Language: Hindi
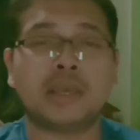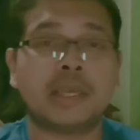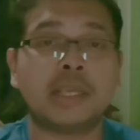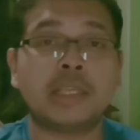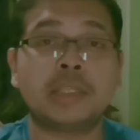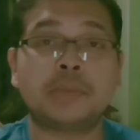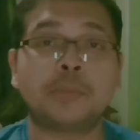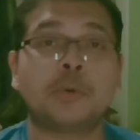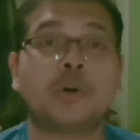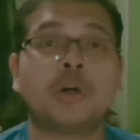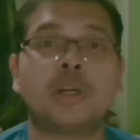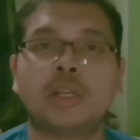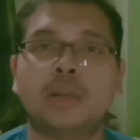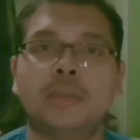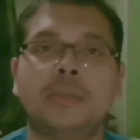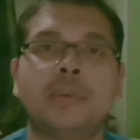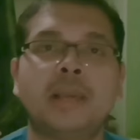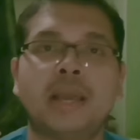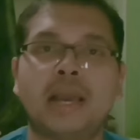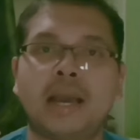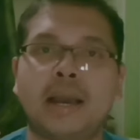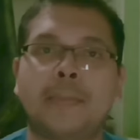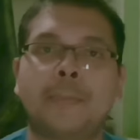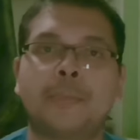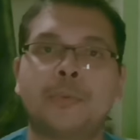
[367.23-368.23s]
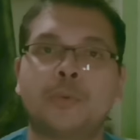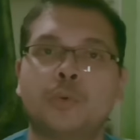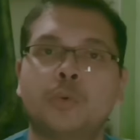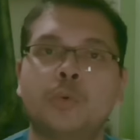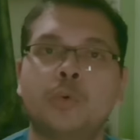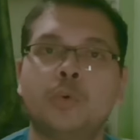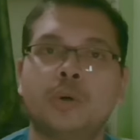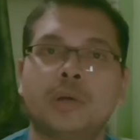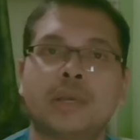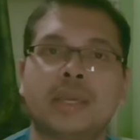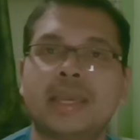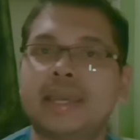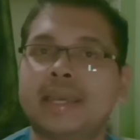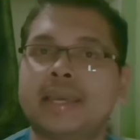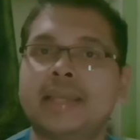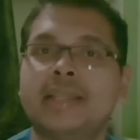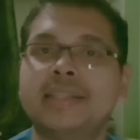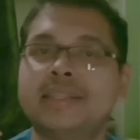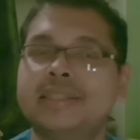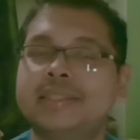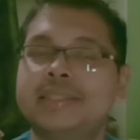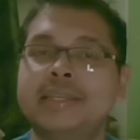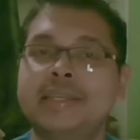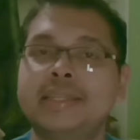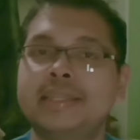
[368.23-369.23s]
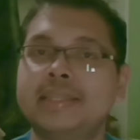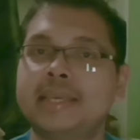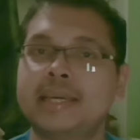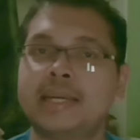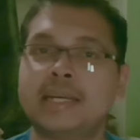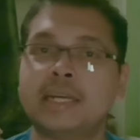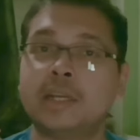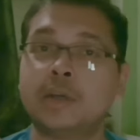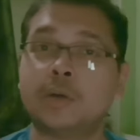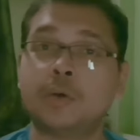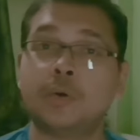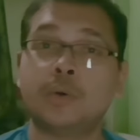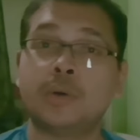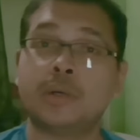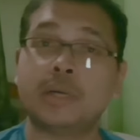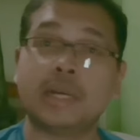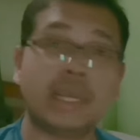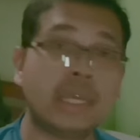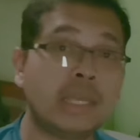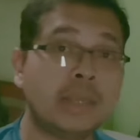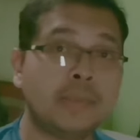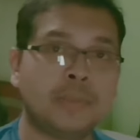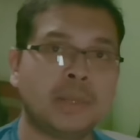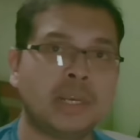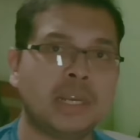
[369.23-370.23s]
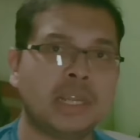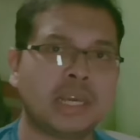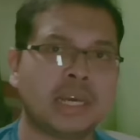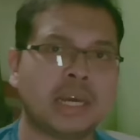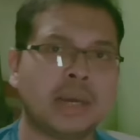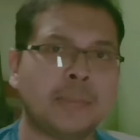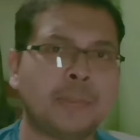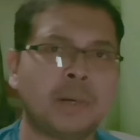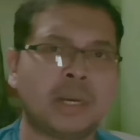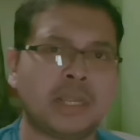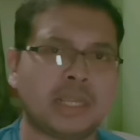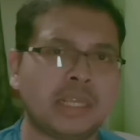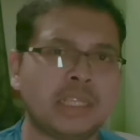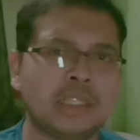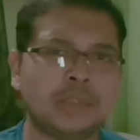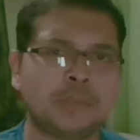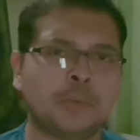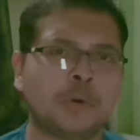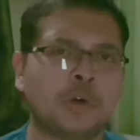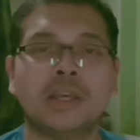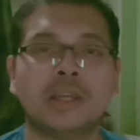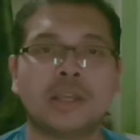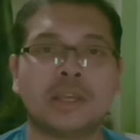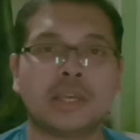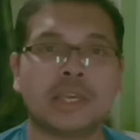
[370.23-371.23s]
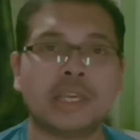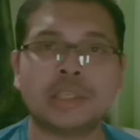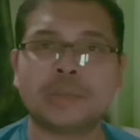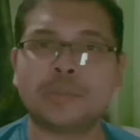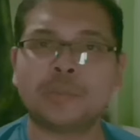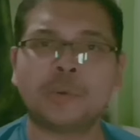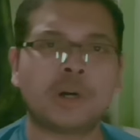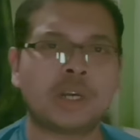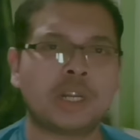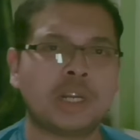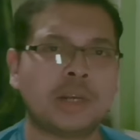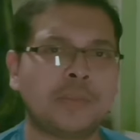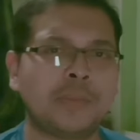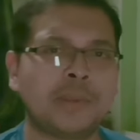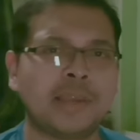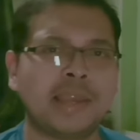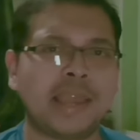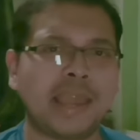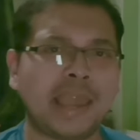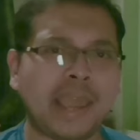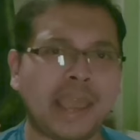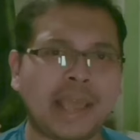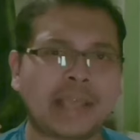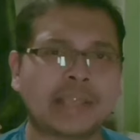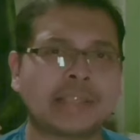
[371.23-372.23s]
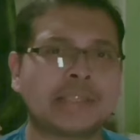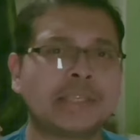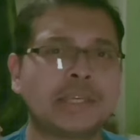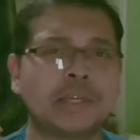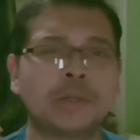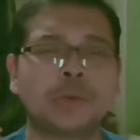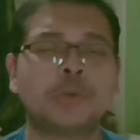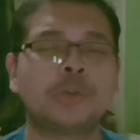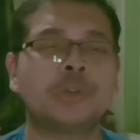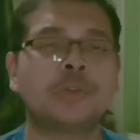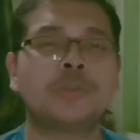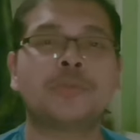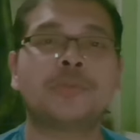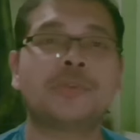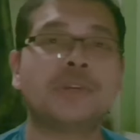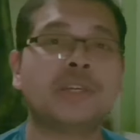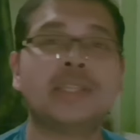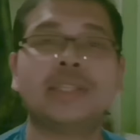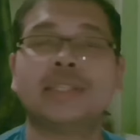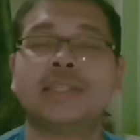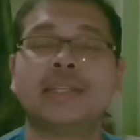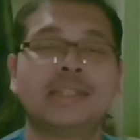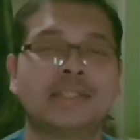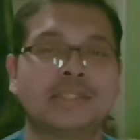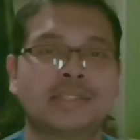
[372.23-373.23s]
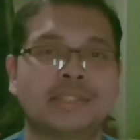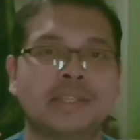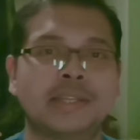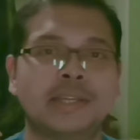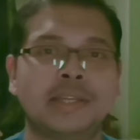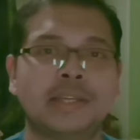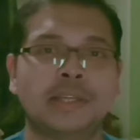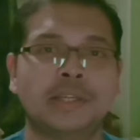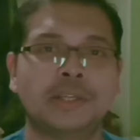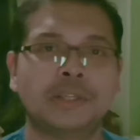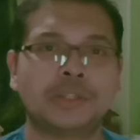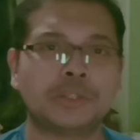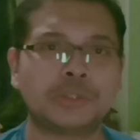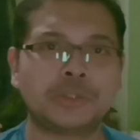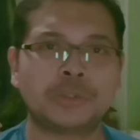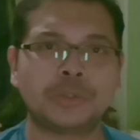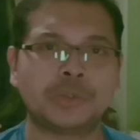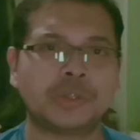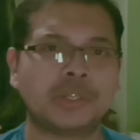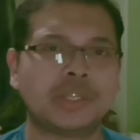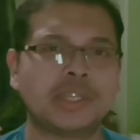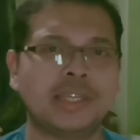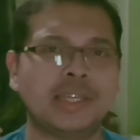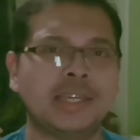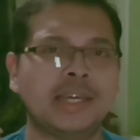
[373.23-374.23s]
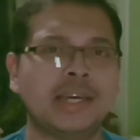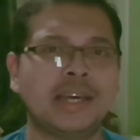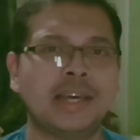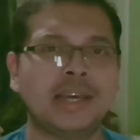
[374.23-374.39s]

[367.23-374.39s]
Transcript: इस मॉडल में आपको ए देखने को नहीं मिलेगा पर इस मॉडल इस मॉडल में ऐसे कुछ फीचर्स है जो कि